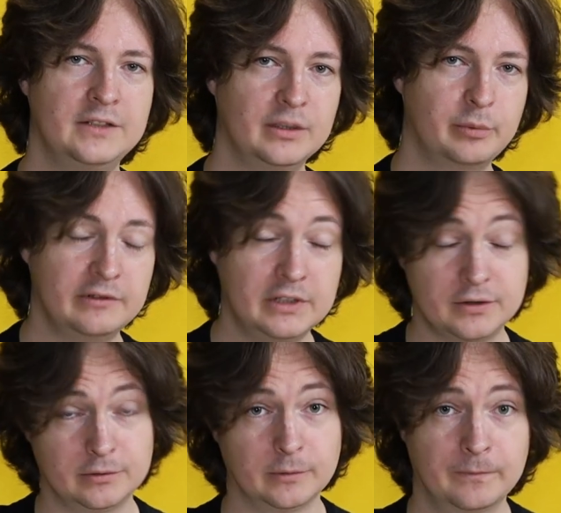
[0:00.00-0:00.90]
Всех
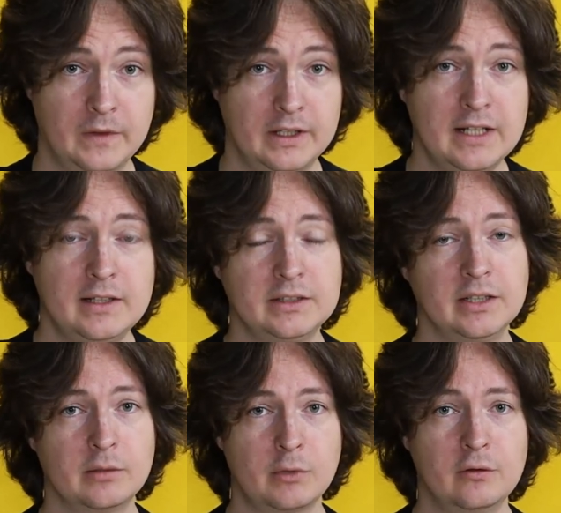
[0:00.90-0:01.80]
приветствую. Я
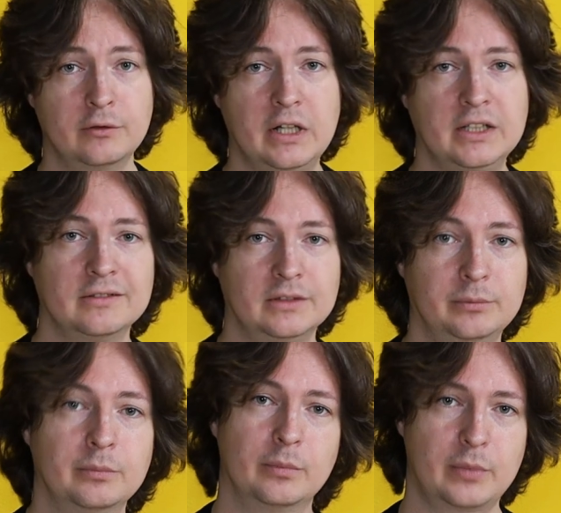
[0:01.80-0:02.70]
Алексей Комаров,
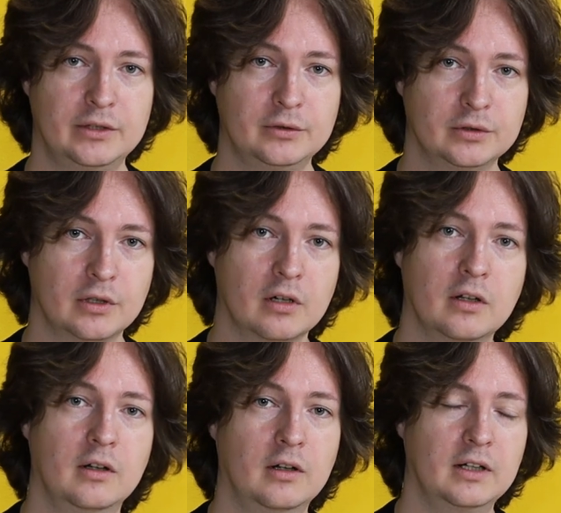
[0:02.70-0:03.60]
креативный продюсер
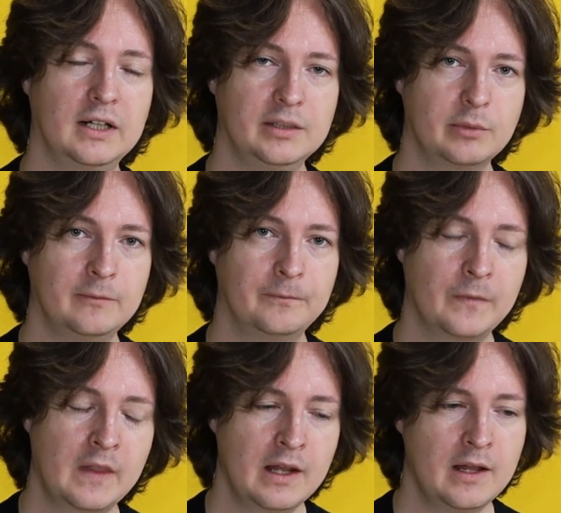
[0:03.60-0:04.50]
э, «Калибра».
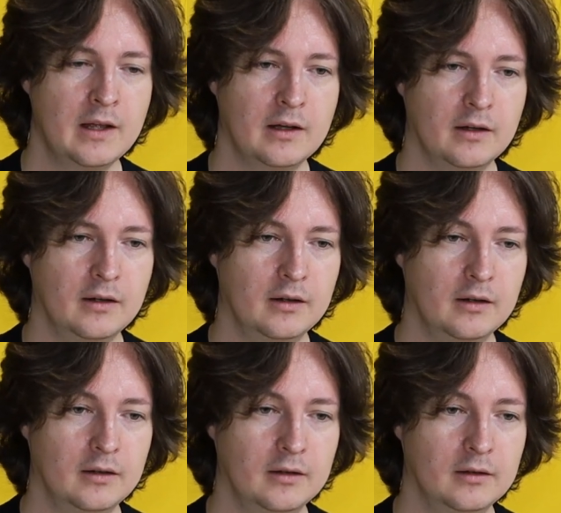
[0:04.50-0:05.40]

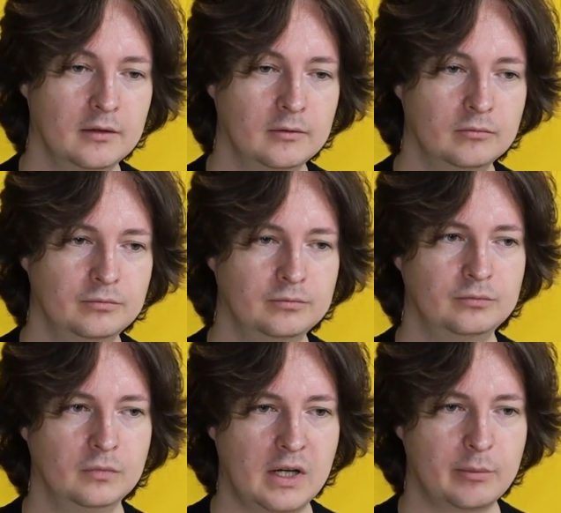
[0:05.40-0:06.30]
Э,
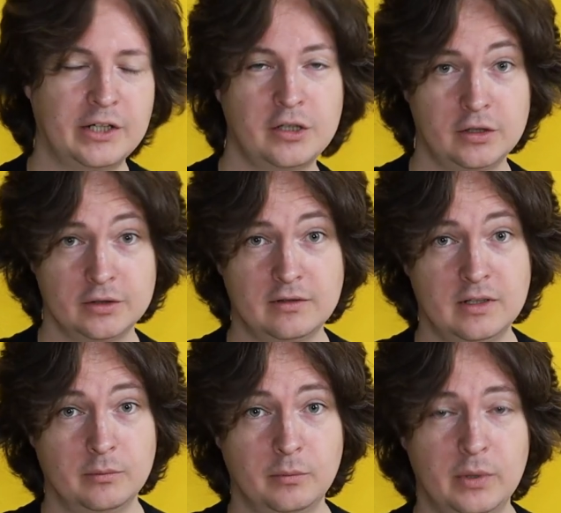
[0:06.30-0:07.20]
обращаюсь к
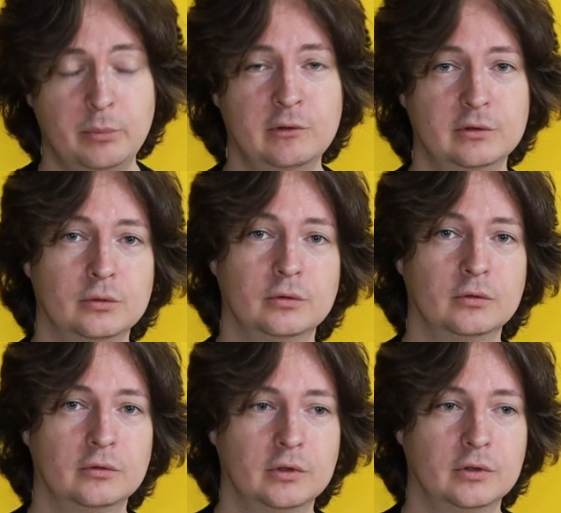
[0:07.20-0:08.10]
вам по
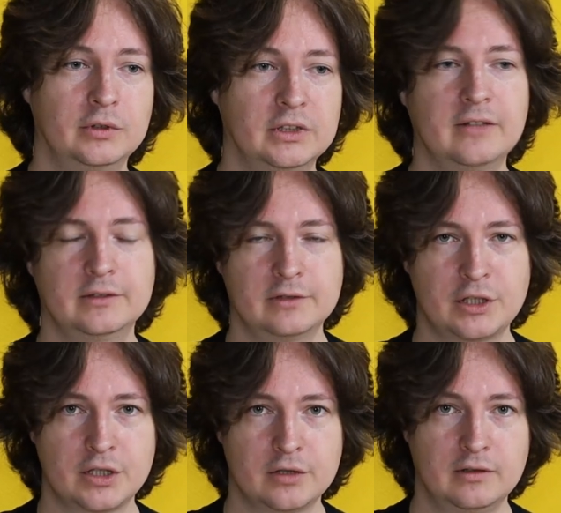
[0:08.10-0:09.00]
поводу э, недавно
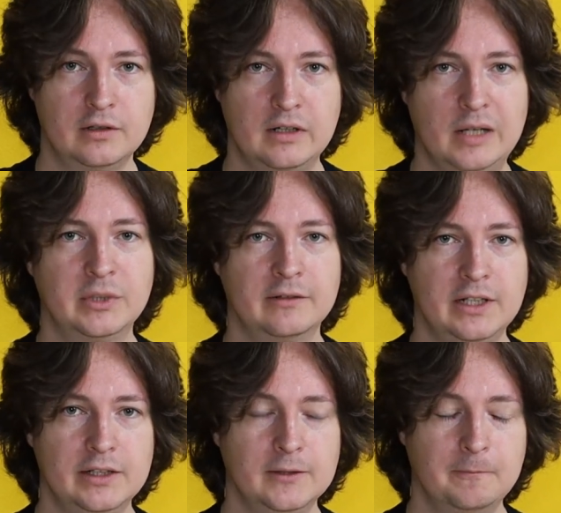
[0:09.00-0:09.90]
вышедшего
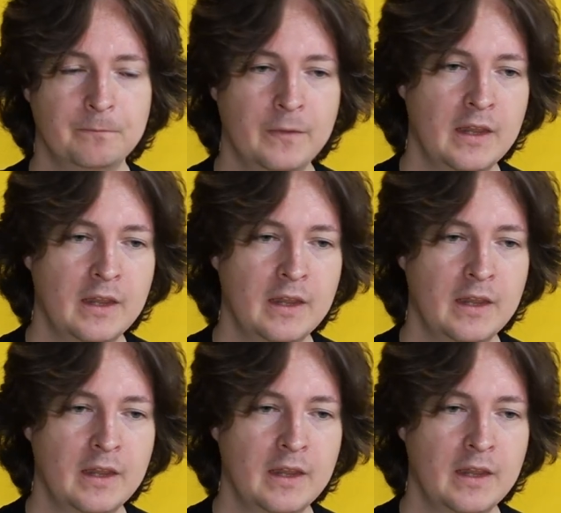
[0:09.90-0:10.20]
обновления.